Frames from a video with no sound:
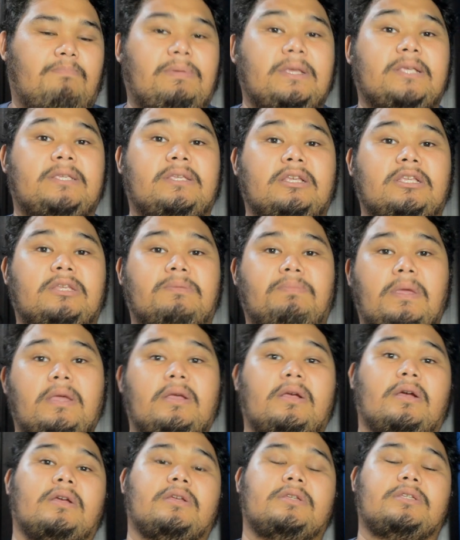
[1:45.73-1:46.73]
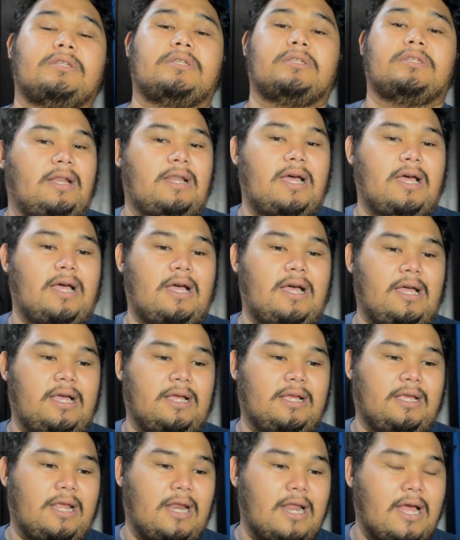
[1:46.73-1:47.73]
PC speakers
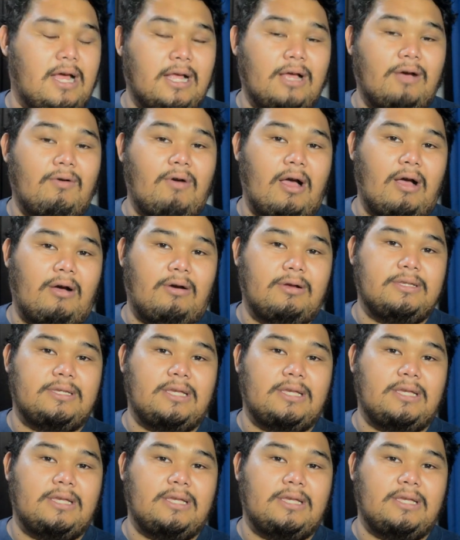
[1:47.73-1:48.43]
na ginagawa ko